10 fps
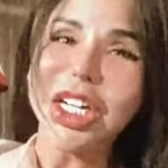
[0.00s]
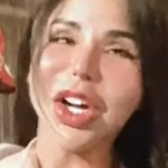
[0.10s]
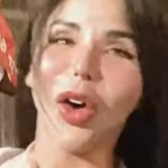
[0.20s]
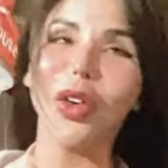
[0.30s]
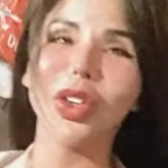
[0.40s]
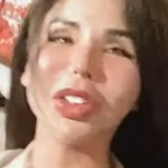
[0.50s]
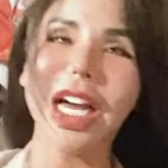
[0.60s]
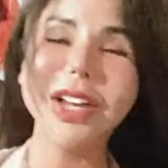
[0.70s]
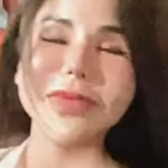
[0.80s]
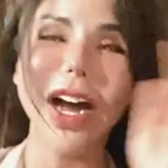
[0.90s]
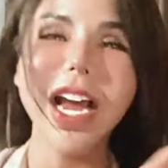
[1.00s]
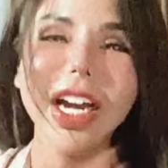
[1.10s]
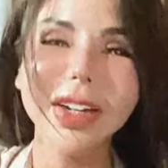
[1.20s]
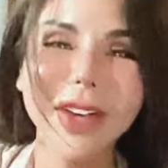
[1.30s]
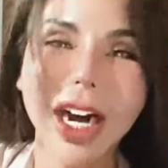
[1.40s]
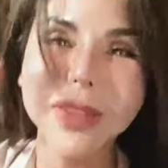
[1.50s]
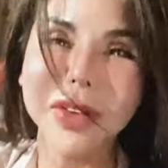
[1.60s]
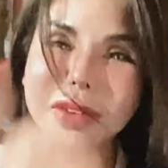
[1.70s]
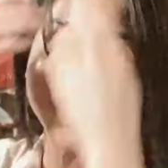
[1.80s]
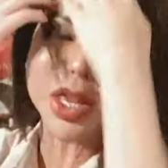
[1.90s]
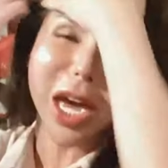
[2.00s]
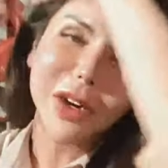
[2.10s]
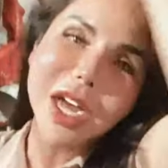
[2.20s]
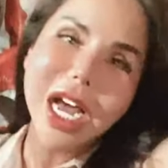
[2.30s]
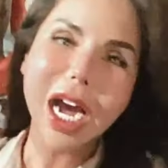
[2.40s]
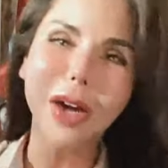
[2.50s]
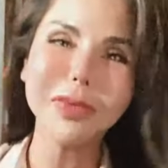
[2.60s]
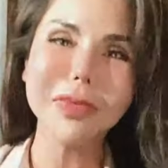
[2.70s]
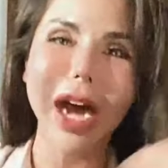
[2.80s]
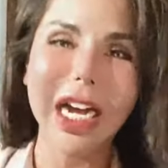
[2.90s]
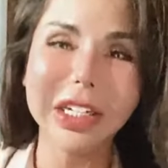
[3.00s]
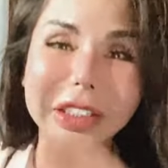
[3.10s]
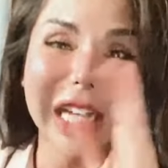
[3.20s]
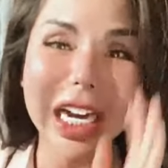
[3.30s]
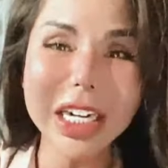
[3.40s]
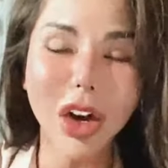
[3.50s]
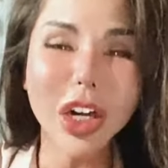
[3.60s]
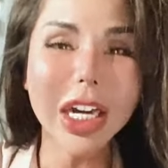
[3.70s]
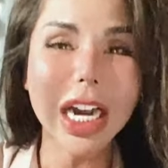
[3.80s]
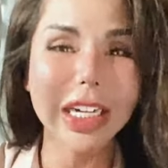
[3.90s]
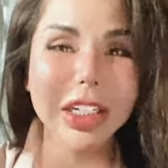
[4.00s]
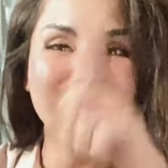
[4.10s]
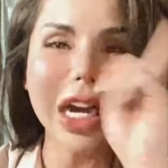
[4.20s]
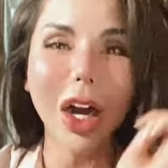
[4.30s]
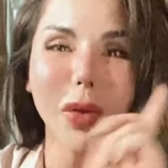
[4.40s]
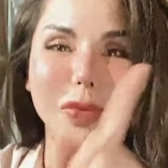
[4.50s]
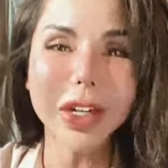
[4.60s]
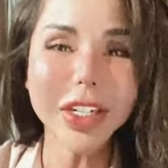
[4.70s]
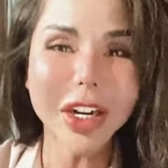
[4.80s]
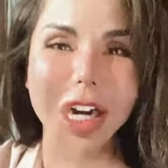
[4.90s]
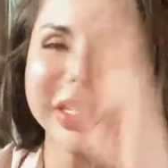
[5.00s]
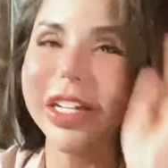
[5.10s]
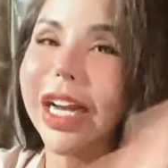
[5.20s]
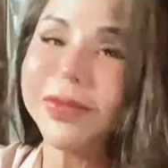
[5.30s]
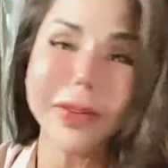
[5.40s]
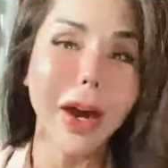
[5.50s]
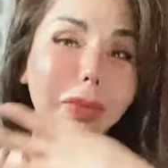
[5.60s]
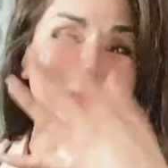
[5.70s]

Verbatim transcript: đủ con đĩ mẹ nó mà em không biết sao ông bà người ta nói là đừng có ăn hột mít nó địch dữ lắm em không